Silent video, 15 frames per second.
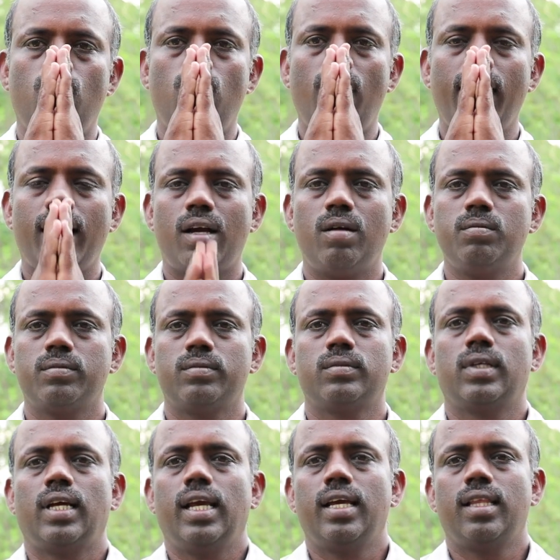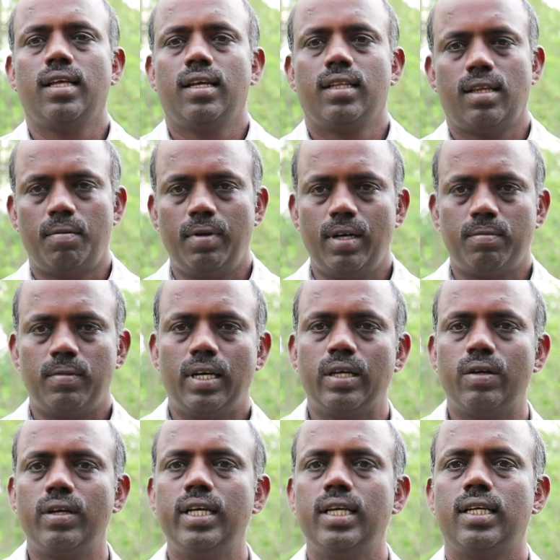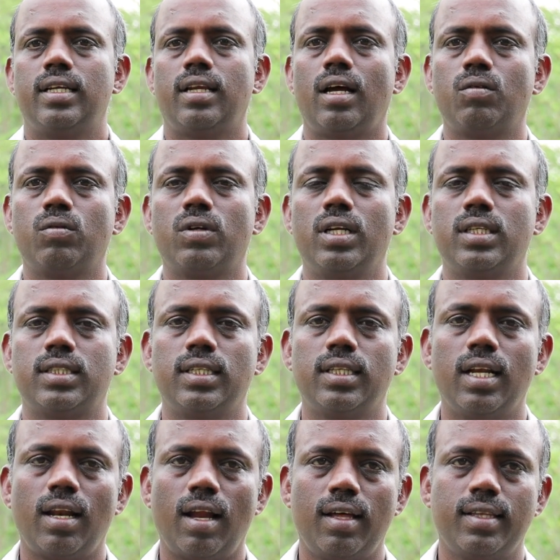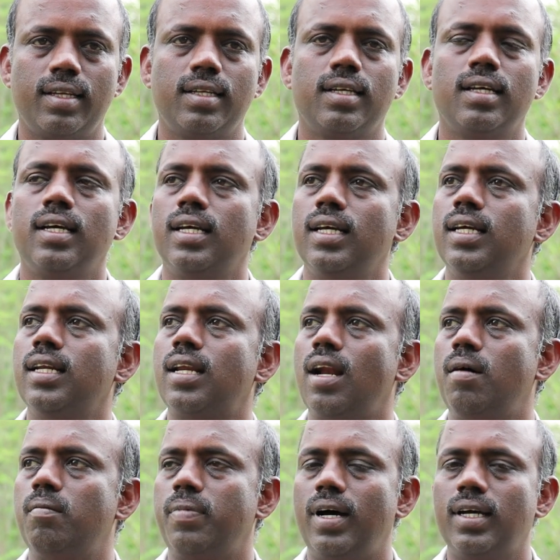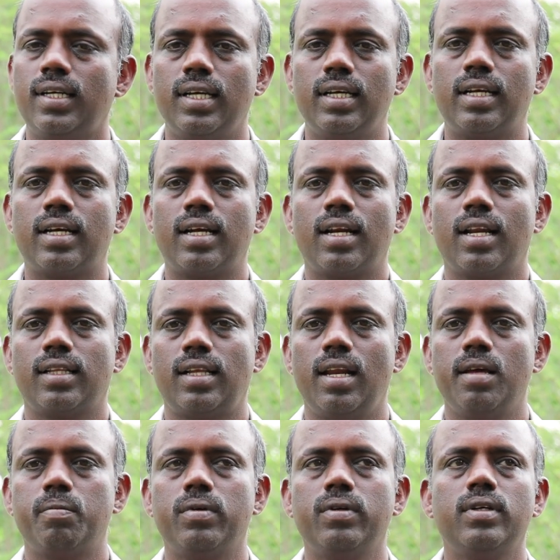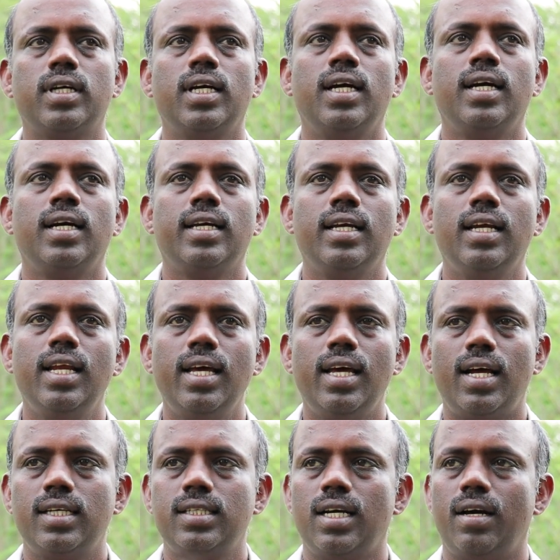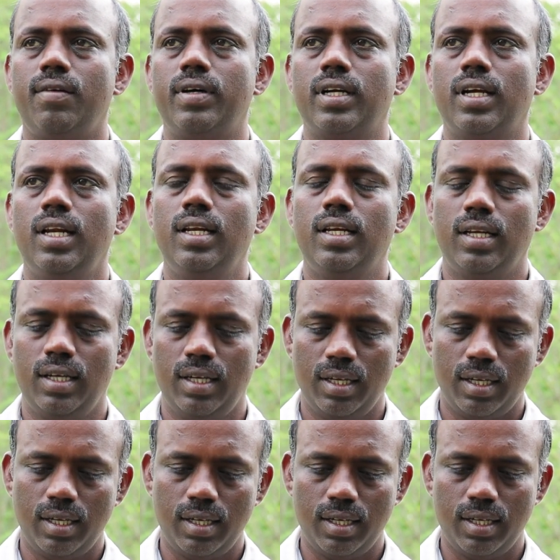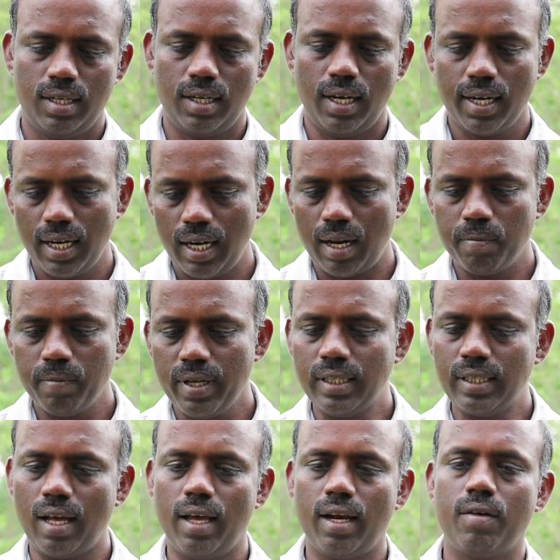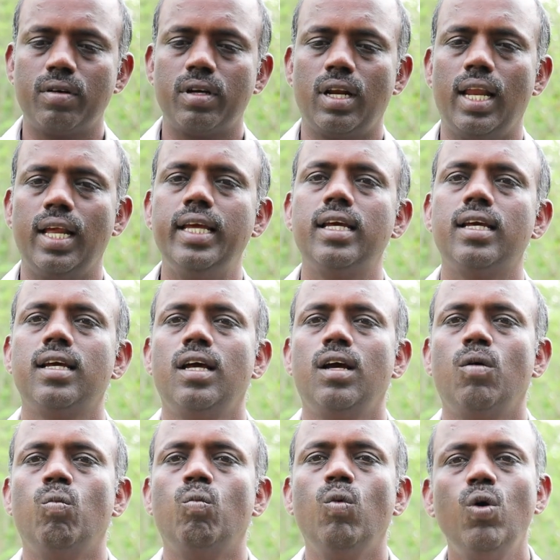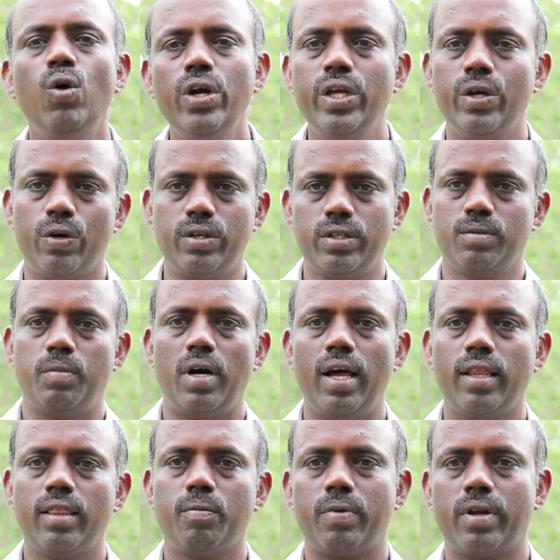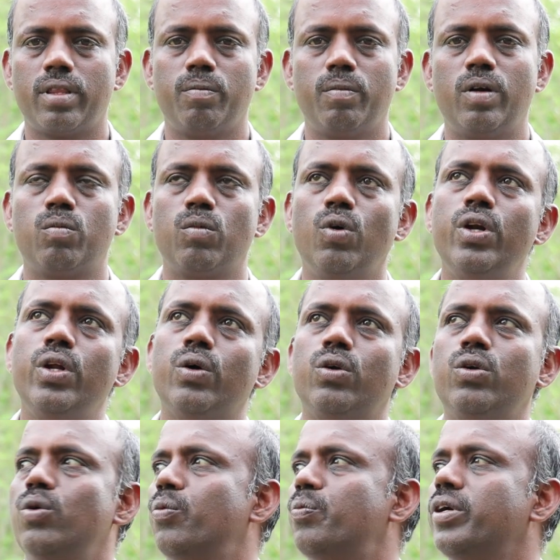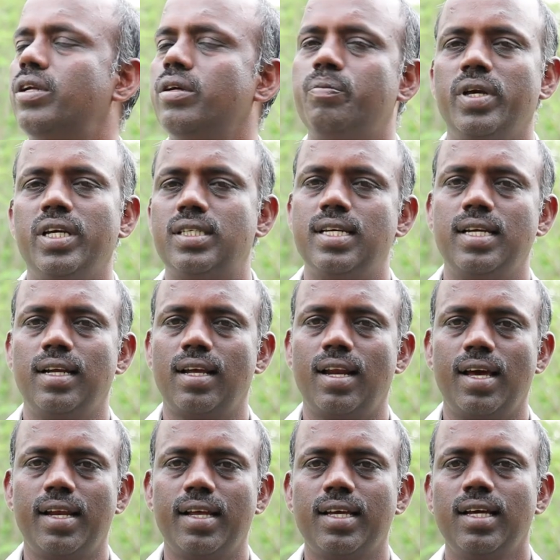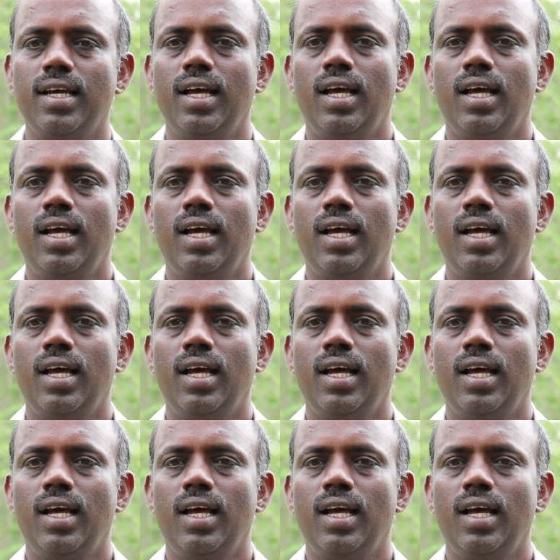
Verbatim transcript: வணக்கம் இது தமிழ மலையொலி நான் உங்கள் செந்தில்நாதன் இன்று நாம் பார்க்க இருக்கின்ற தலைப்பு இளையராஜா அவர்கள் அண்ணல் அம்பேத்கர் அவர்களை மோடியோடு பாரத பிரதமர் மோடியோடு ஒப்பிட்டு பேசியிருக்கிறாரு